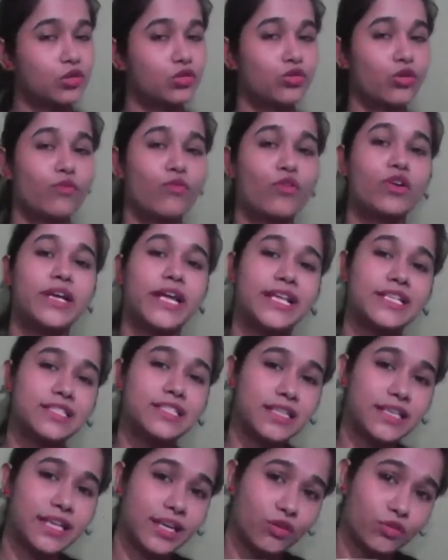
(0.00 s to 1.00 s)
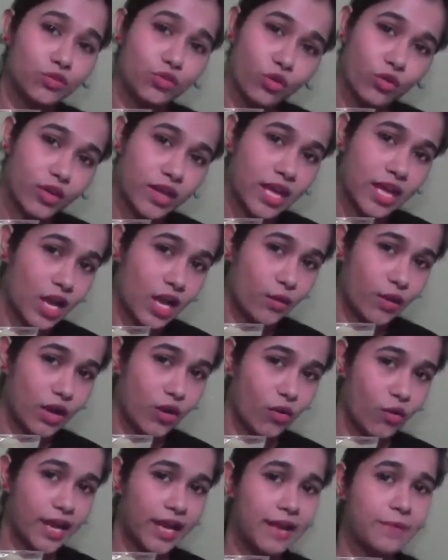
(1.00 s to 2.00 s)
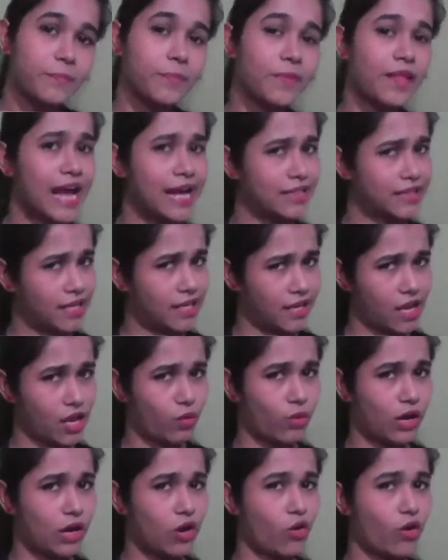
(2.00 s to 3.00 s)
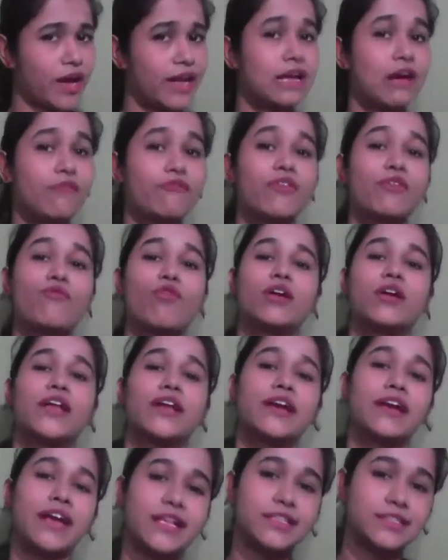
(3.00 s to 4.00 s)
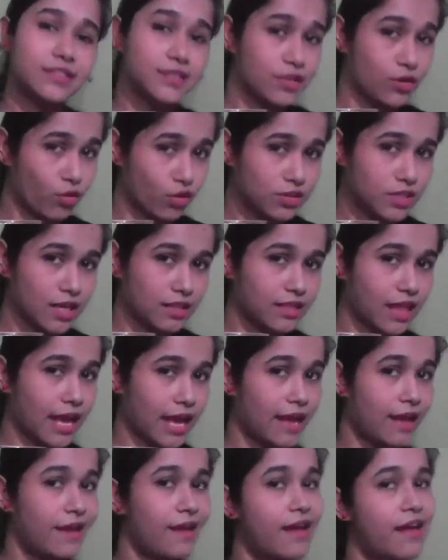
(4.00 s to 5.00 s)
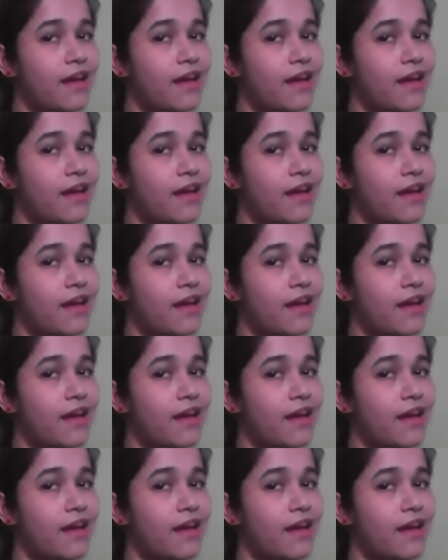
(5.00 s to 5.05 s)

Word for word: तो वो डेंसिटी उन दोनों की इक्वल हो गई आई थिंक इक्वल हो गई या फिर वाटर की डेंसिटी हो सकता है